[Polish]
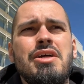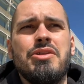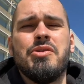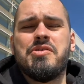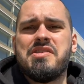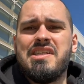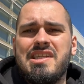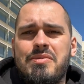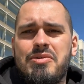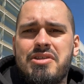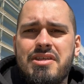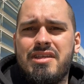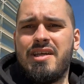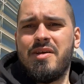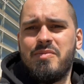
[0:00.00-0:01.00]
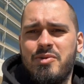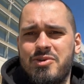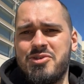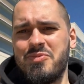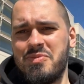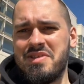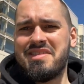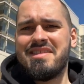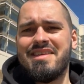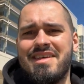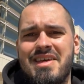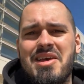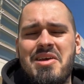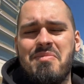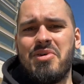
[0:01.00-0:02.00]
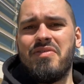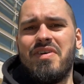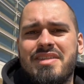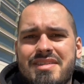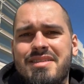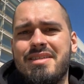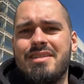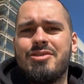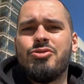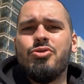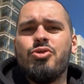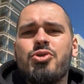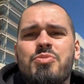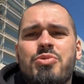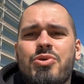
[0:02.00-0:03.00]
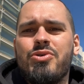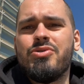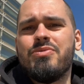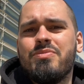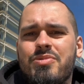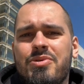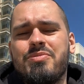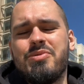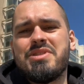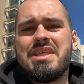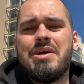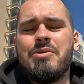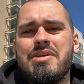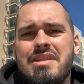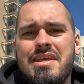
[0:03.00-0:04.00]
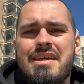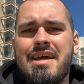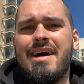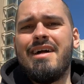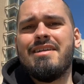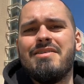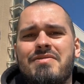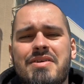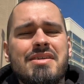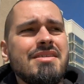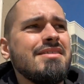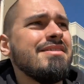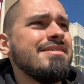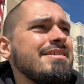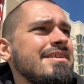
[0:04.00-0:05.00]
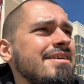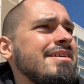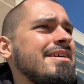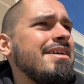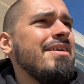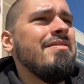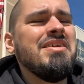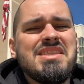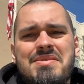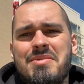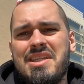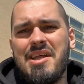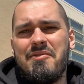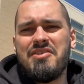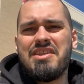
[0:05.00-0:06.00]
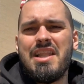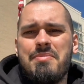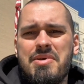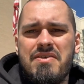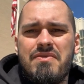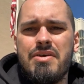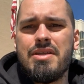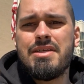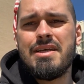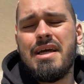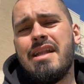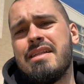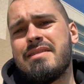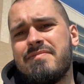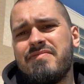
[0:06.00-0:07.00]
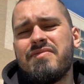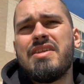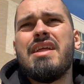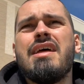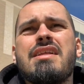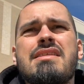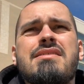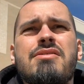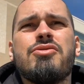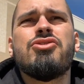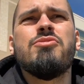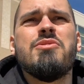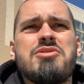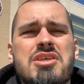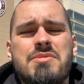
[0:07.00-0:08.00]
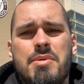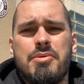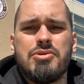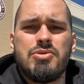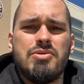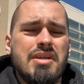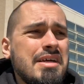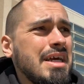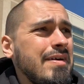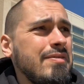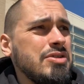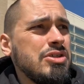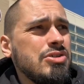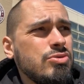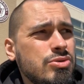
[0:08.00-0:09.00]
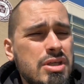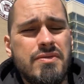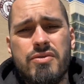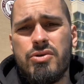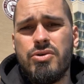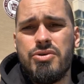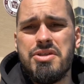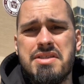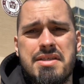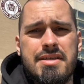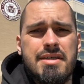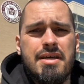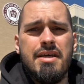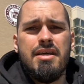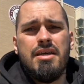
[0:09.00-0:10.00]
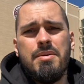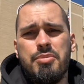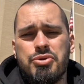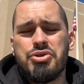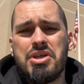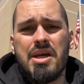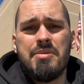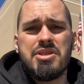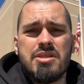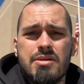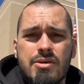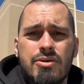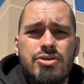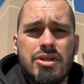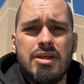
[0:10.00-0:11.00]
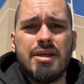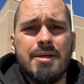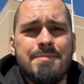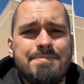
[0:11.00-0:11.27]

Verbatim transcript: dostaniemy taki jakby osobisty, prywatny tour po, po, po całej tej hali, więc, e, więc chyba nawet lepiej wyjdzie. Ale teraz skoczymy sobie po prostu na kawę gdzieś tutaj w okolicy i poczekamy sobie godzinkę.